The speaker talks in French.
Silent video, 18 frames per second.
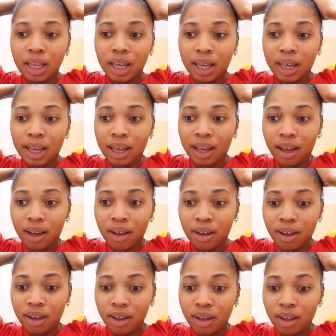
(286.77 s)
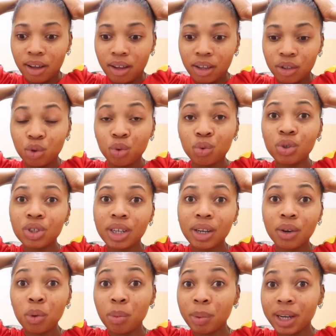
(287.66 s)
Et du coup, j'ai
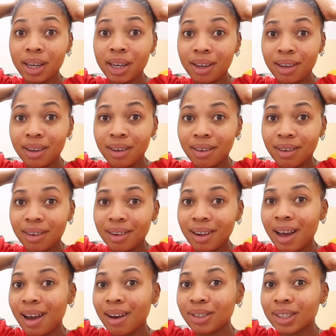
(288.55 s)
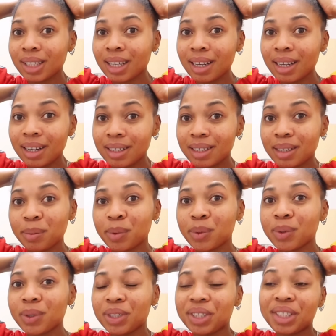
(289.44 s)
repris la rentrée, là, c'est
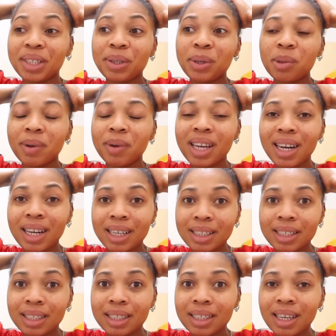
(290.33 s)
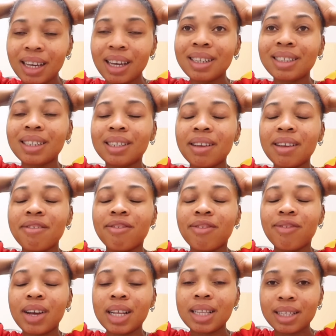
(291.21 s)
bon. J'ai repris lundi. J'étais
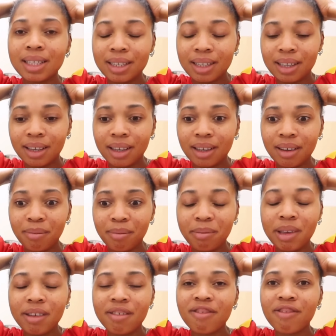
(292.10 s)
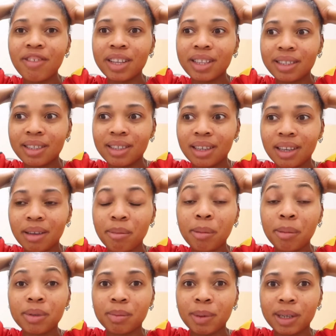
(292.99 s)
fatiguée, mais fatiguée.
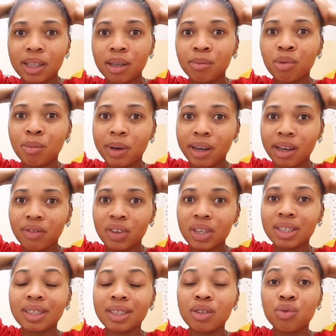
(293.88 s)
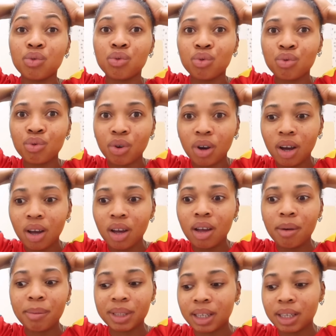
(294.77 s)
Même ce matin, pour me réveiller, c'était dur.
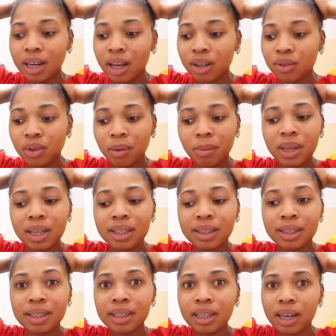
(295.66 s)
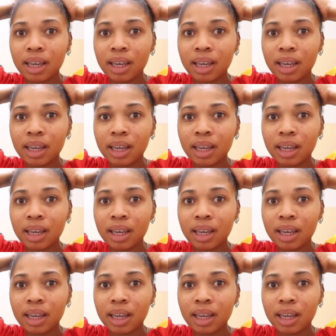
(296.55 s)
Parce que là, actuellement, il est 10h et